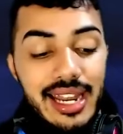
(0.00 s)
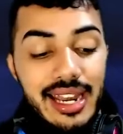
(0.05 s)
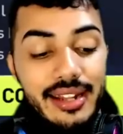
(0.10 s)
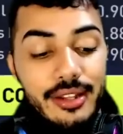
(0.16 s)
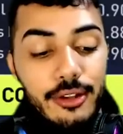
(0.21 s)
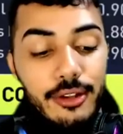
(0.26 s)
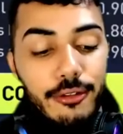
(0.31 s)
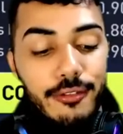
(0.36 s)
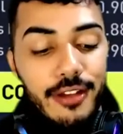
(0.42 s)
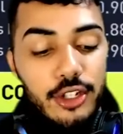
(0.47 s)

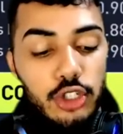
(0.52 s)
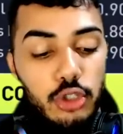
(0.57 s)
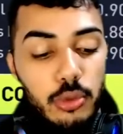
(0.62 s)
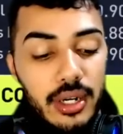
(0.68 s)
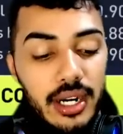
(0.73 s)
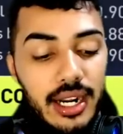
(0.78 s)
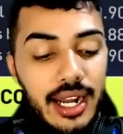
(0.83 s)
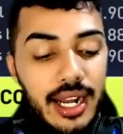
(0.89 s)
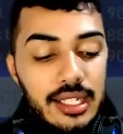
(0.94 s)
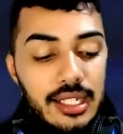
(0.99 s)
Ele não vende no
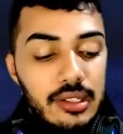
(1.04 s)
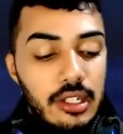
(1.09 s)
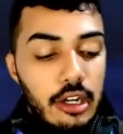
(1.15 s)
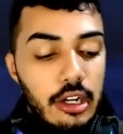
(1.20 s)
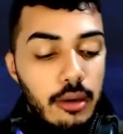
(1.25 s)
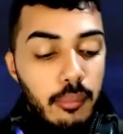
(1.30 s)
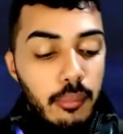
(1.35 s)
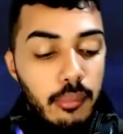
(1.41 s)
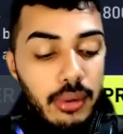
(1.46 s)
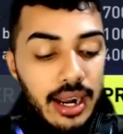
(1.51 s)
mercado.
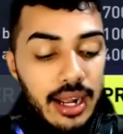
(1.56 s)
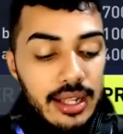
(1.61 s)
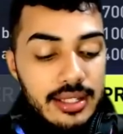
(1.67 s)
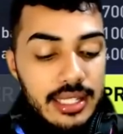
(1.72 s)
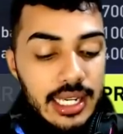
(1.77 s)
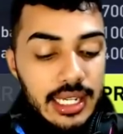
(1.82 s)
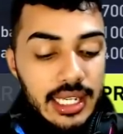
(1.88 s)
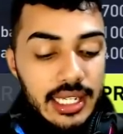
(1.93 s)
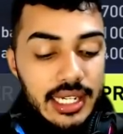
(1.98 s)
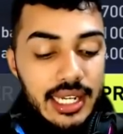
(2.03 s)
Por causa
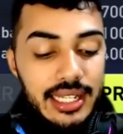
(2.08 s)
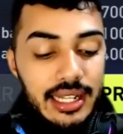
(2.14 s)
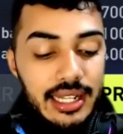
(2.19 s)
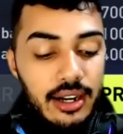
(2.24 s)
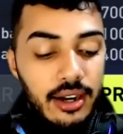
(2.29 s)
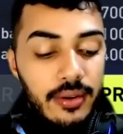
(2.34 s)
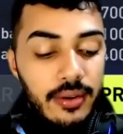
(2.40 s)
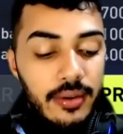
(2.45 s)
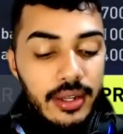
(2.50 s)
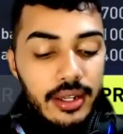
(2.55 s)
disso aqui,
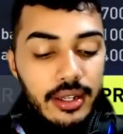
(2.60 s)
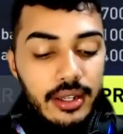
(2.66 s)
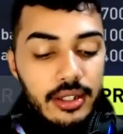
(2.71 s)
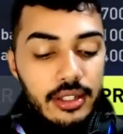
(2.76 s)
galera, ó.